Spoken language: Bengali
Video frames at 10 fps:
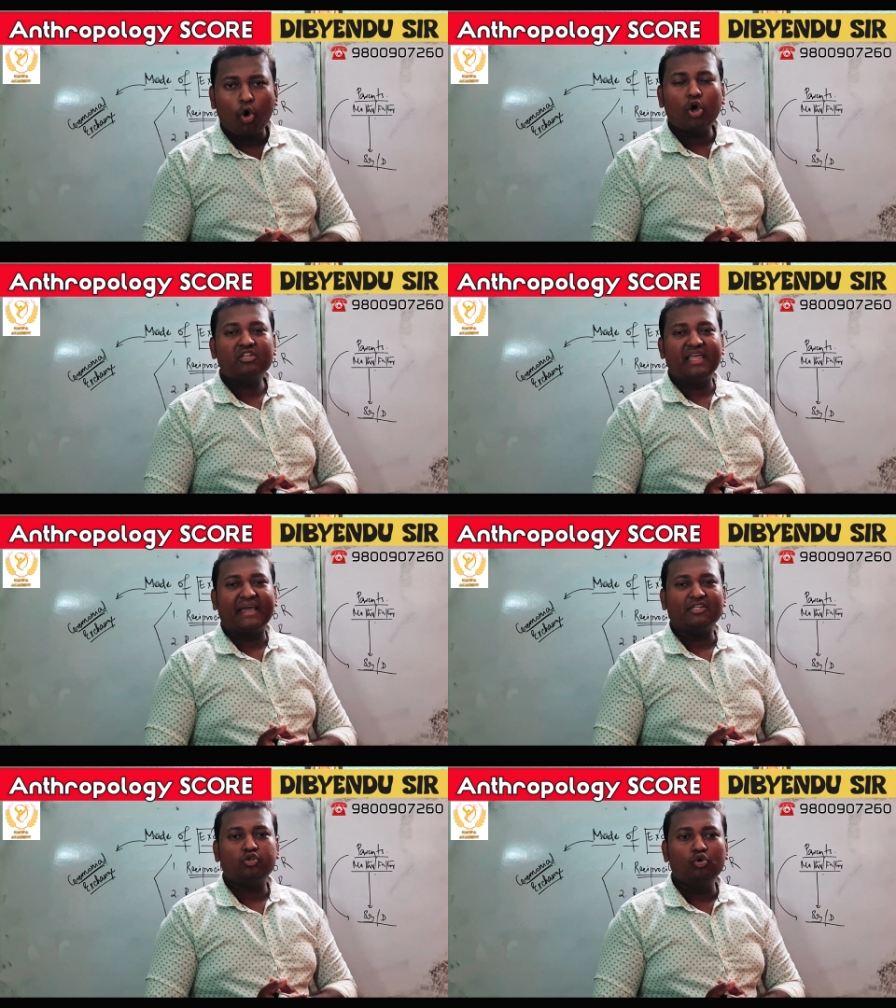রোগ
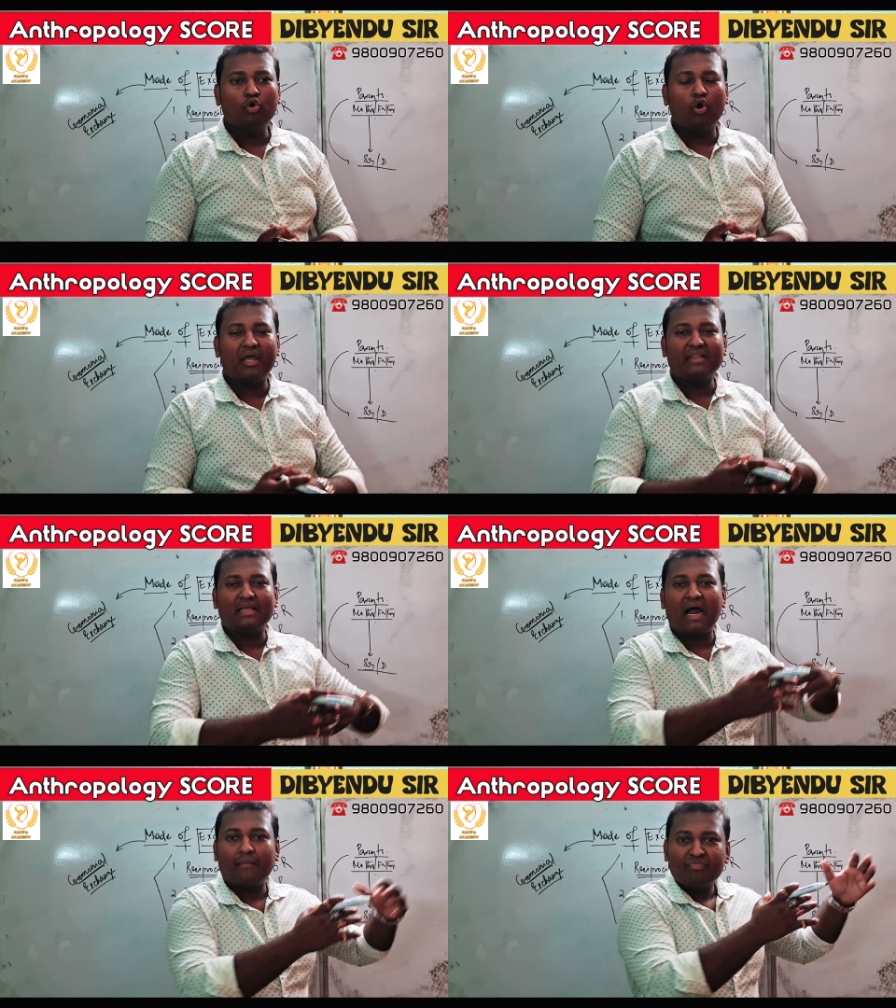থেকে শুরু করে
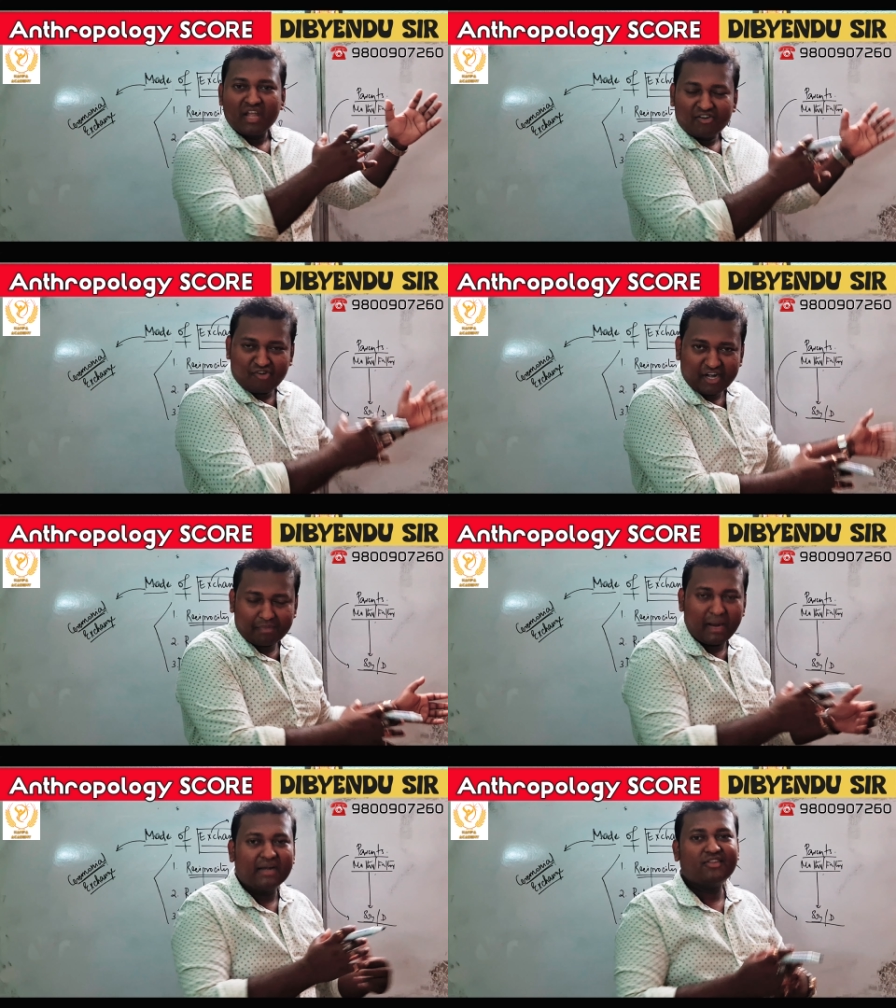তার
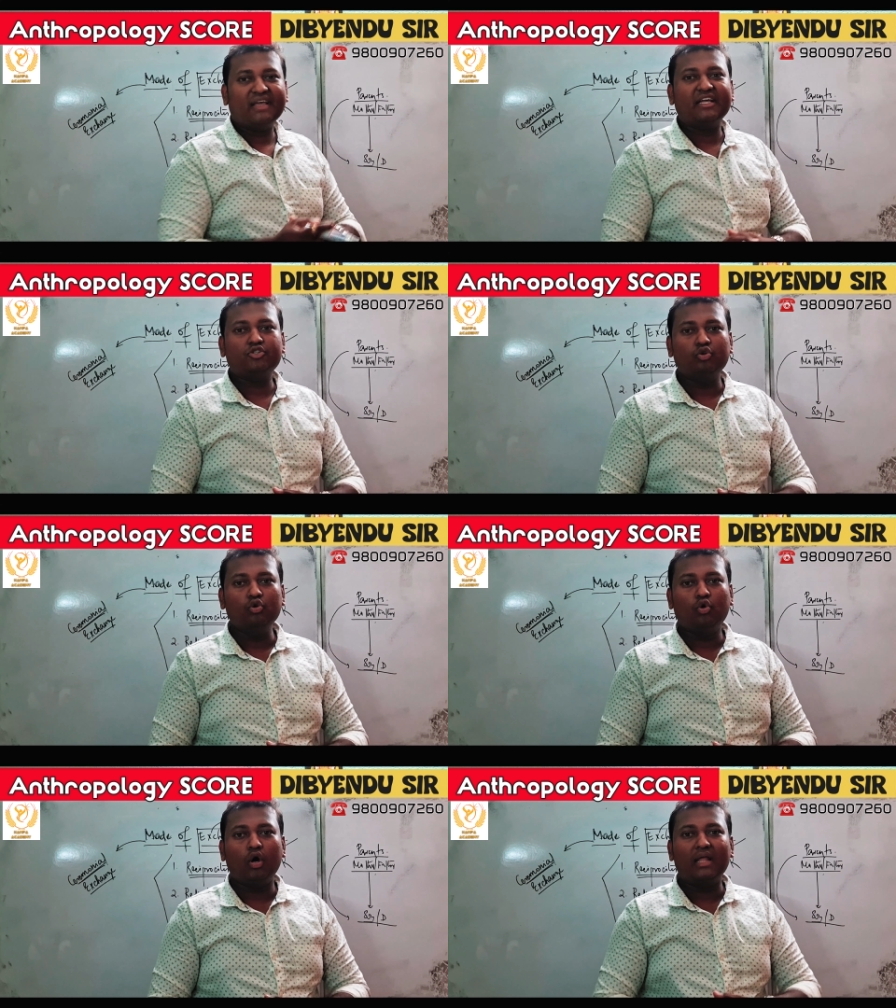ট্রিটমেন্ট থেকে
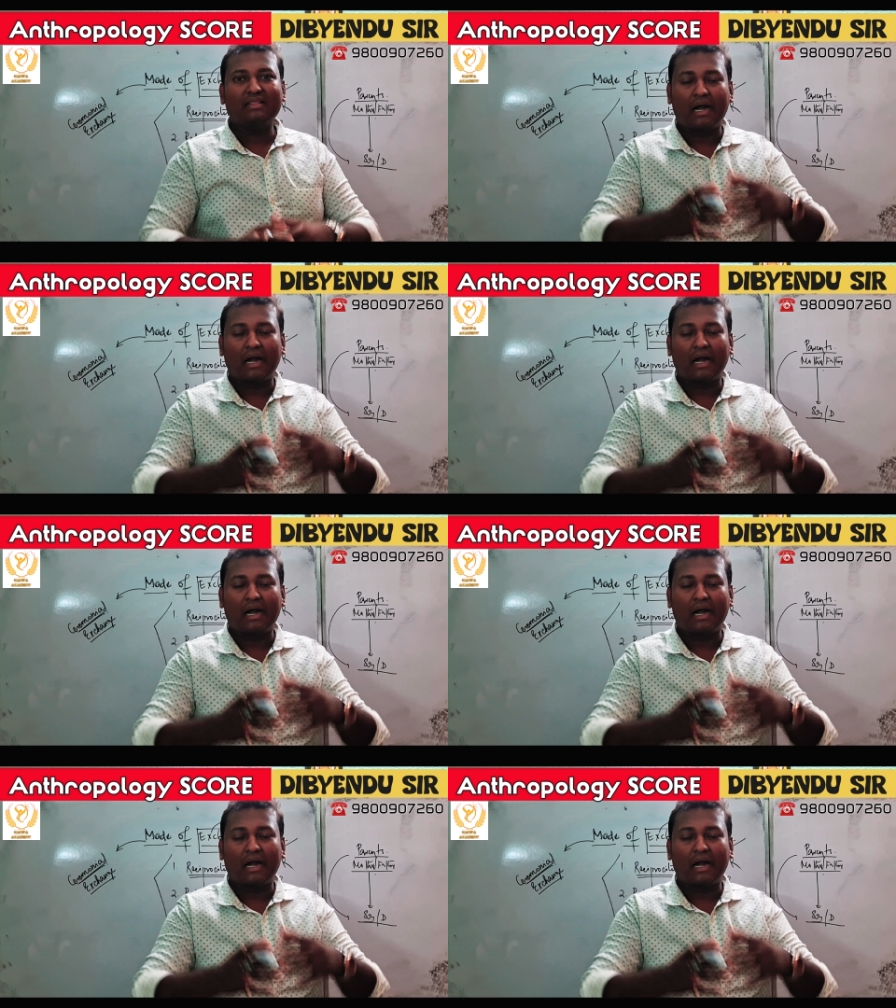শুরু করে